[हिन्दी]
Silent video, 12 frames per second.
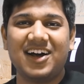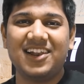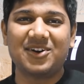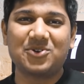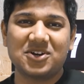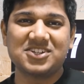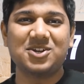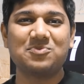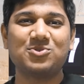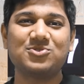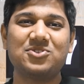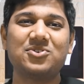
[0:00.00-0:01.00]
अलग क्वेश्चन
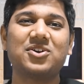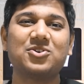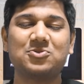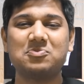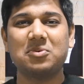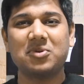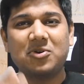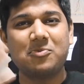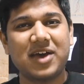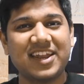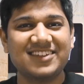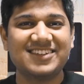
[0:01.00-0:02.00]
पूछते होंगे उसमें भी वो
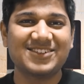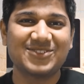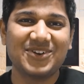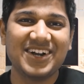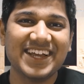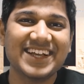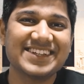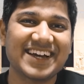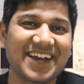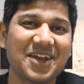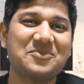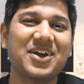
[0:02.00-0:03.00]
मैनेजर्स तो इंडियन
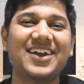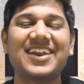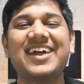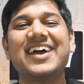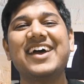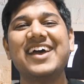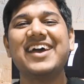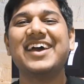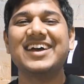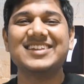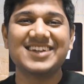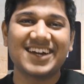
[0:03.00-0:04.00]
जाके ही बैठ रहे
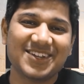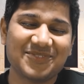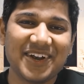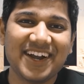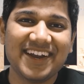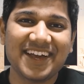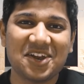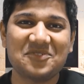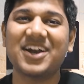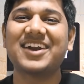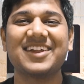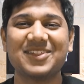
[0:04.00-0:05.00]
हैं एच भी इंडियन ही
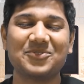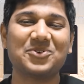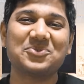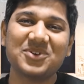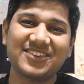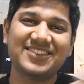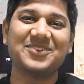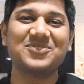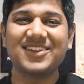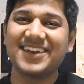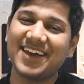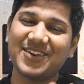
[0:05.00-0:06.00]
बैठ रहे हैं तो वो भी सब
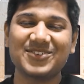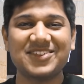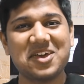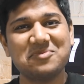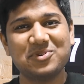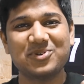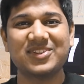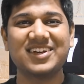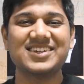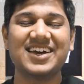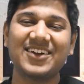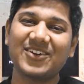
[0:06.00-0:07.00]
सिनेरियो सेम ही
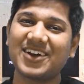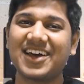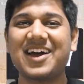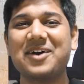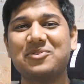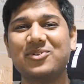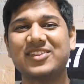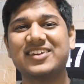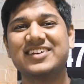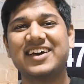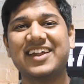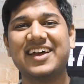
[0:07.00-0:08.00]
होता जा रहा है और ख़राब ही होता
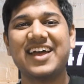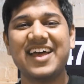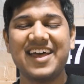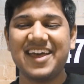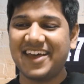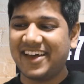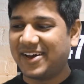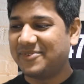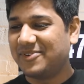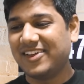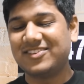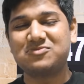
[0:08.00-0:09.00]
जा रहा है
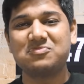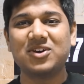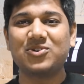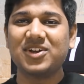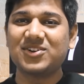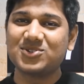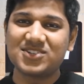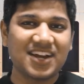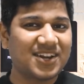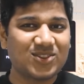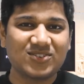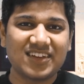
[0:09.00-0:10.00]
अब इसमें कोई कुछ
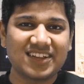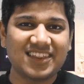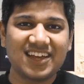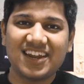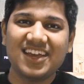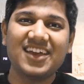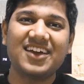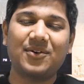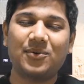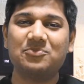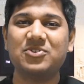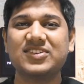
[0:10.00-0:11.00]
कर तो सकता नहीं है
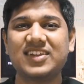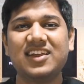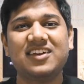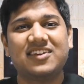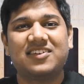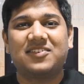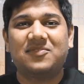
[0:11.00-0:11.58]
ऑब्वियसली